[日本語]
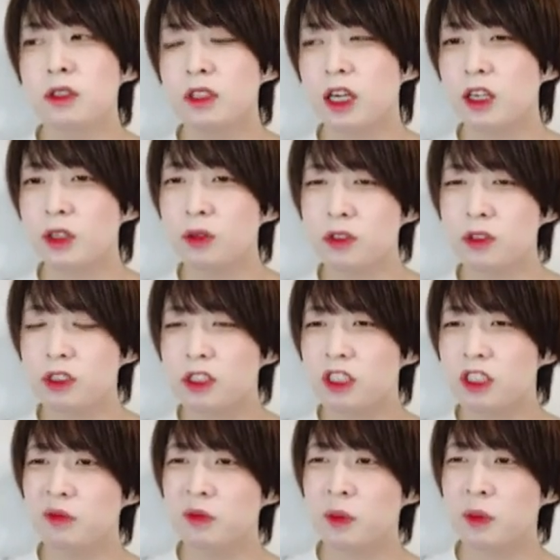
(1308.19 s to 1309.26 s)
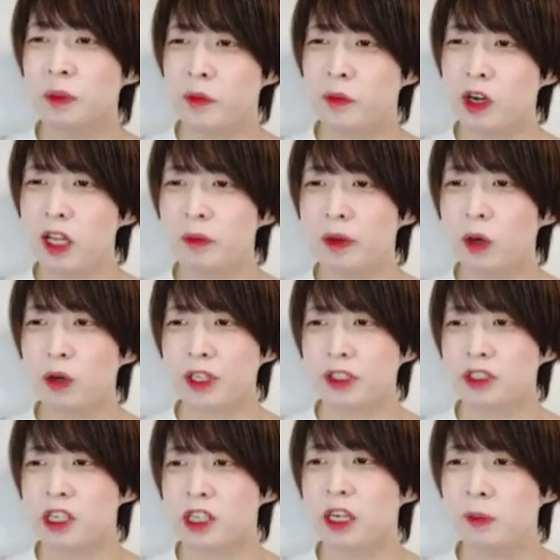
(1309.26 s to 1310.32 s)
なんか共通する部分もあれば大
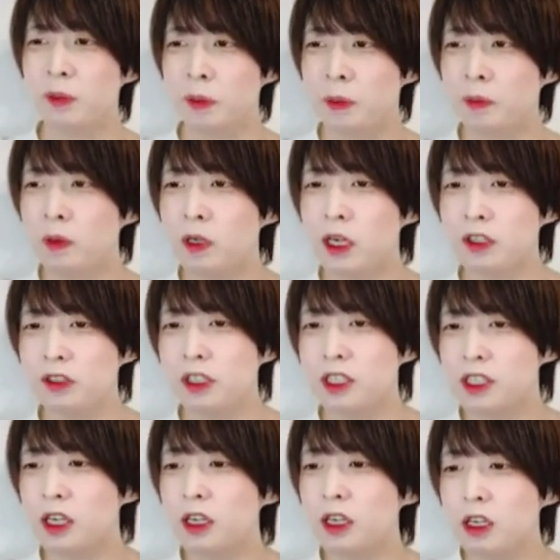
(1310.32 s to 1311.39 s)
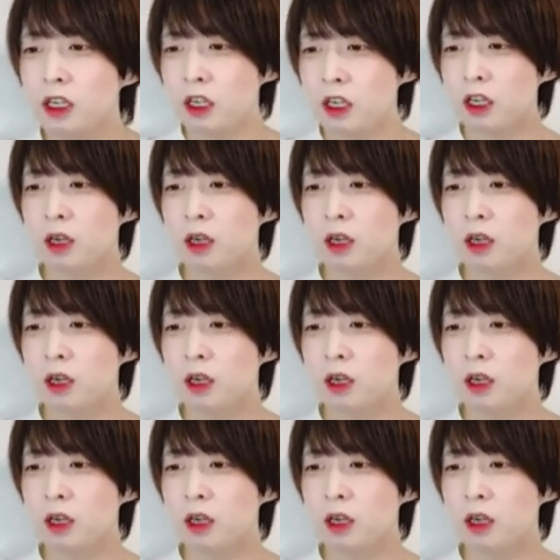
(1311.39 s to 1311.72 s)
きく違う部分もあるんですが、